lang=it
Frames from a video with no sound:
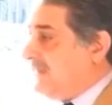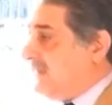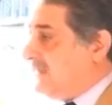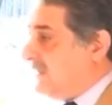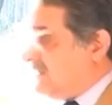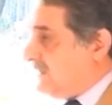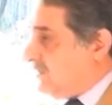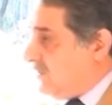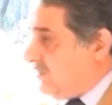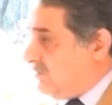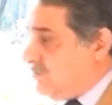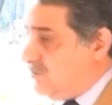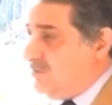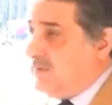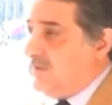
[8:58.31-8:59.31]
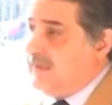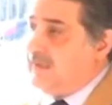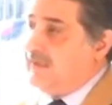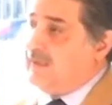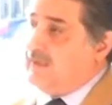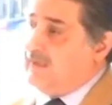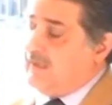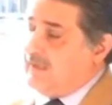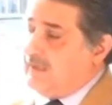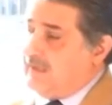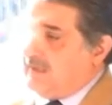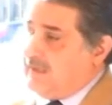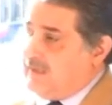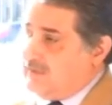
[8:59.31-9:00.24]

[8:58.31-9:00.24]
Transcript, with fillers: il certo, comune, certamente.